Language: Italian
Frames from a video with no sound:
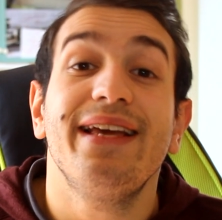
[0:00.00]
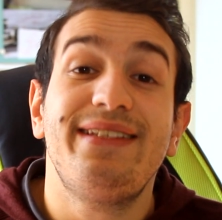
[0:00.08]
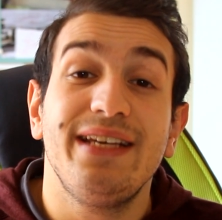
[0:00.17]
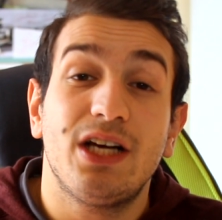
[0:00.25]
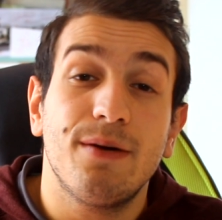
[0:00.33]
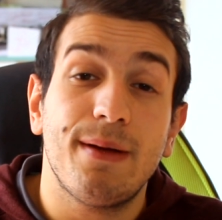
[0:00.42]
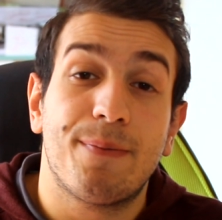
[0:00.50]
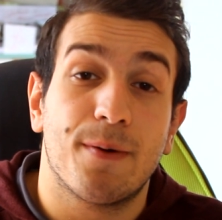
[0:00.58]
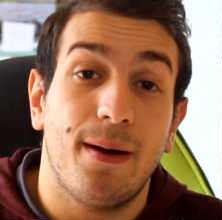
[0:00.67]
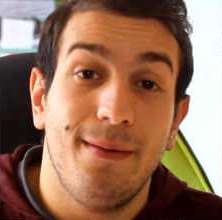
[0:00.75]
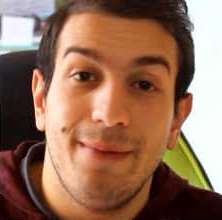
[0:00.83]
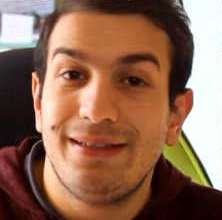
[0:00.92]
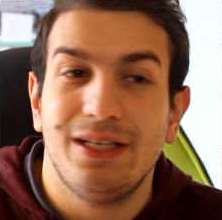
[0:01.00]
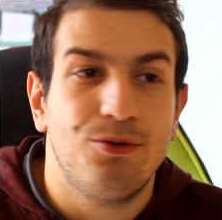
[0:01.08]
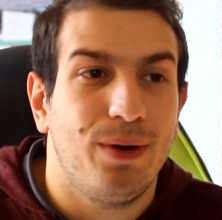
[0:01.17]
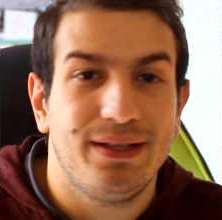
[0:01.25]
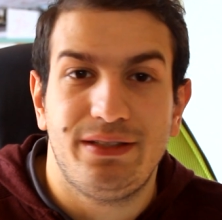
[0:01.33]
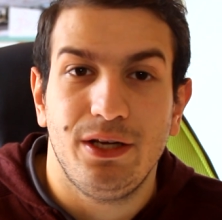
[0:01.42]
siccome probabilmente i
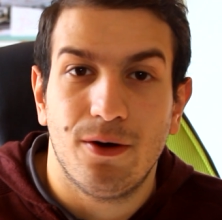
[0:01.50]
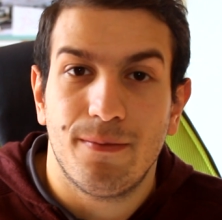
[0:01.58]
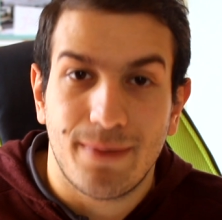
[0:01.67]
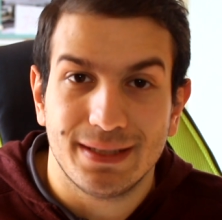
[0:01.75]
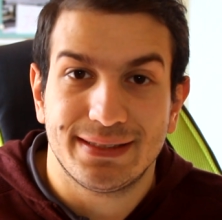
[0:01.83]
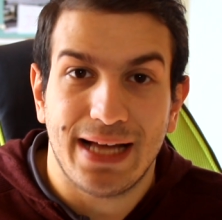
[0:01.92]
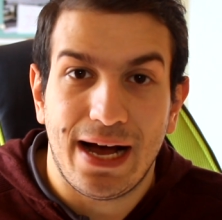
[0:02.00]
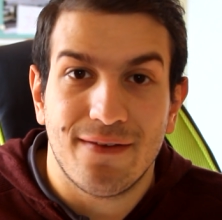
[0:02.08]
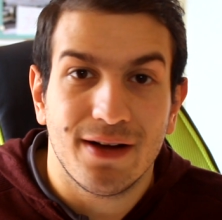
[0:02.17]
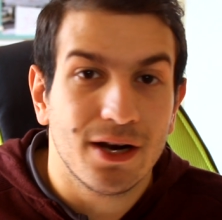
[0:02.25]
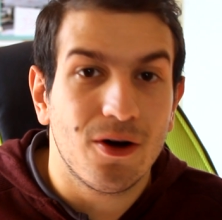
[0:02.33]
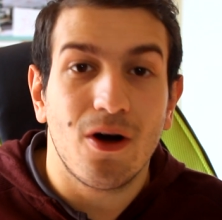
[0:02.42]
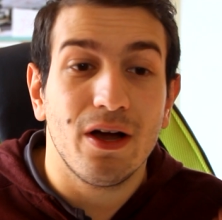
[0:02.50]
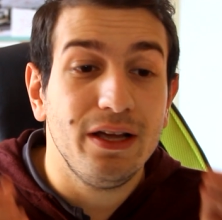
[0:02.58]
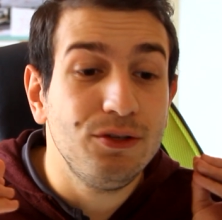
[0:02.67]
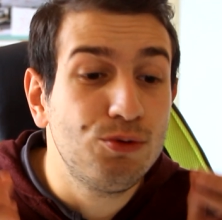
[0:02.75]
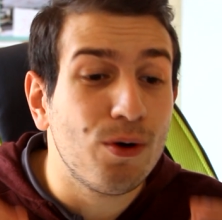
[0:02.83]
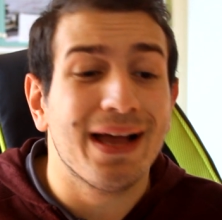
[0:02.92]
duetti non bastavano,
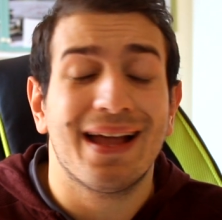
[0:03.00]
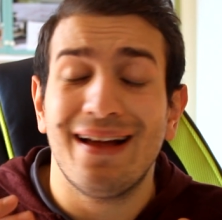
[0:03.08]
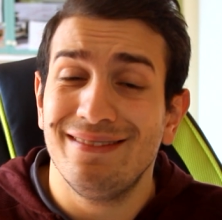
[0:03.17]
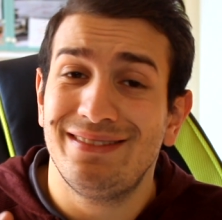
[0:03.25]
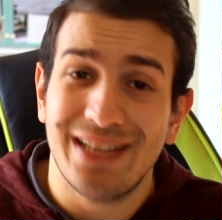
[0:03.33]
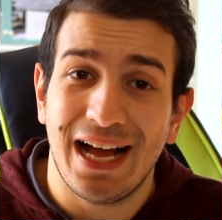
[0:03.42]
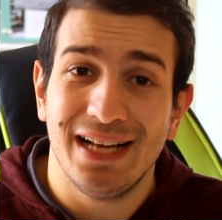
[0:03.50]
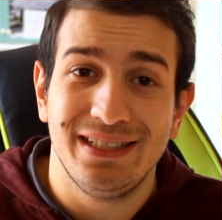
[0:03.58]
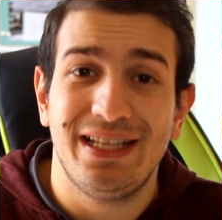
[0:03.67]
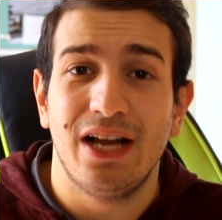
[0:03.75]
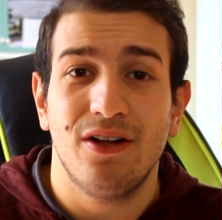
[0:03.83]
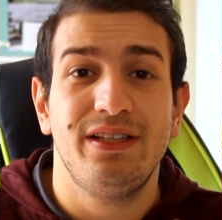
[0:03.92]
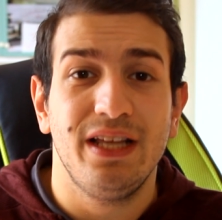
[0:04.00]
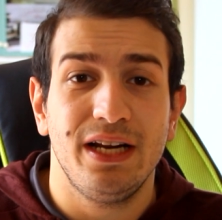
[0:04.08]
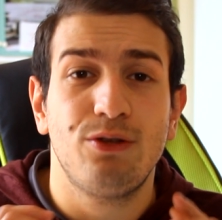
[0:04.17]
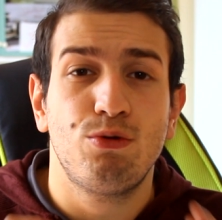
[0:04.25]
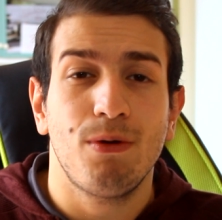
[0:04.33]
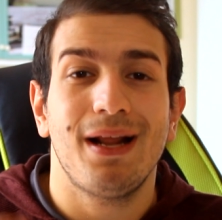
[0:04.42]
i due cantanti hanno
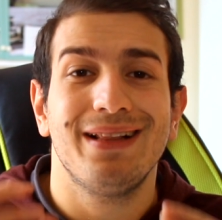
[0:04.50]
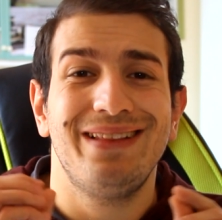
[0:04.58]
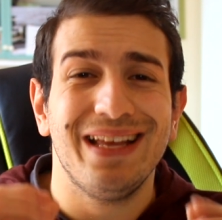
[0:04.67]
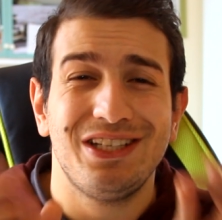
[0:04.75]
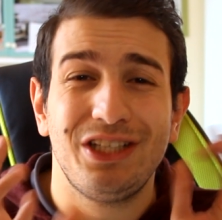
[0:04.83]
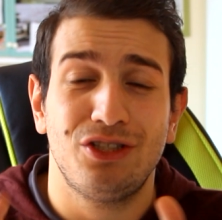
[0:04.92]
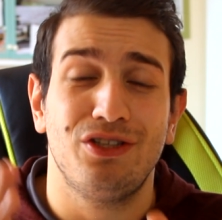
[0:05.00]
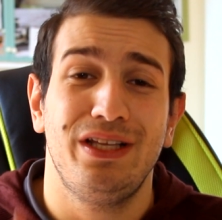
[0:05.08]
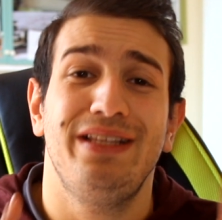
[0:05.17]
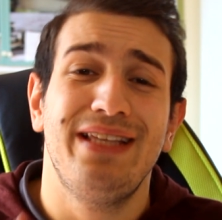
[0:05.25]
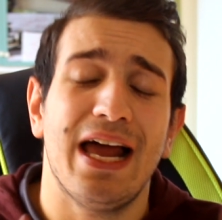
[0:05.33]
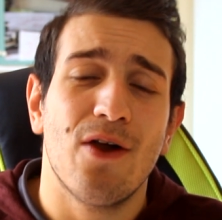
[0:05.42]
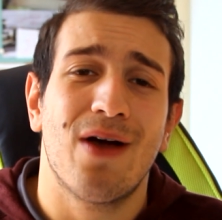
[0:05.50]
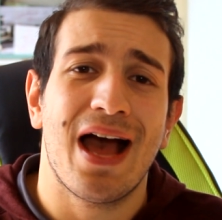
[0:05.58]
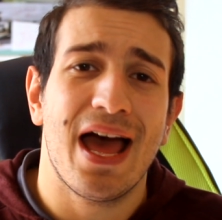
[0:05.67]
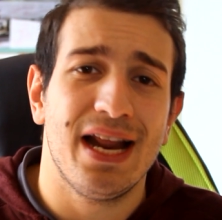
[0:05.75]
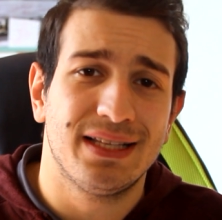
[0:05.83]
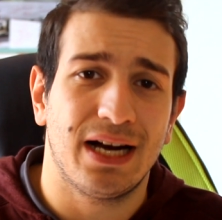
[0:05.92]
addirittura deciso deciso di
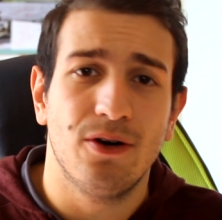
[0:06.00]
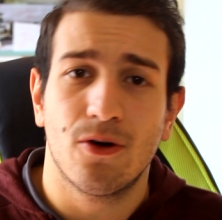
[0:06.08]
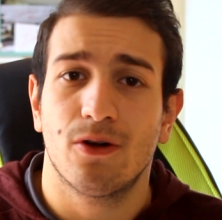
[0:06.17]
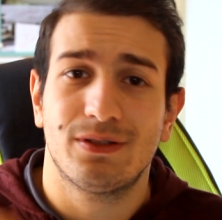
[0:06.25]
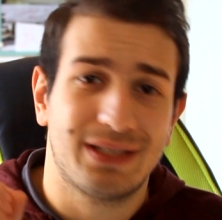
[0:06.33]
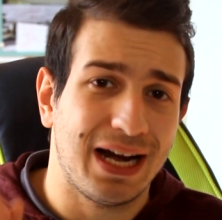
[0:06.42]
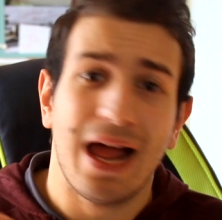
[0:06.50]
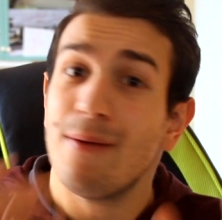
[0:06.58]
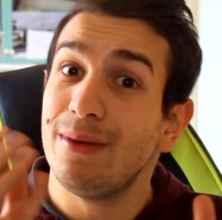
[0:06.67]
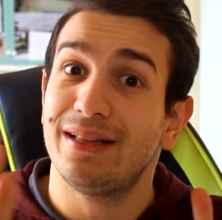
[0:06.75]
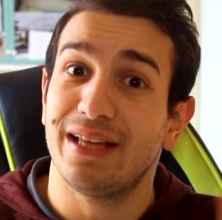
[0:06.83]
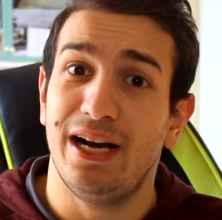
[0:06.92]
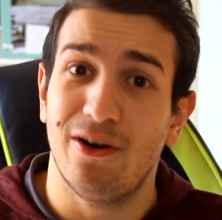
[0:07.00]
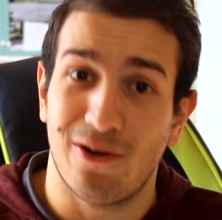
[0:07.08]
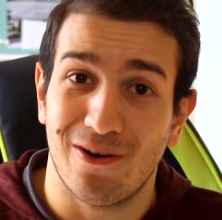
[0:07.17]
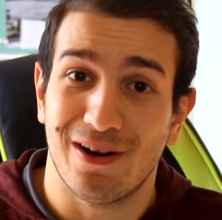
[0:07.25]
dialogare tra loro tramite le loro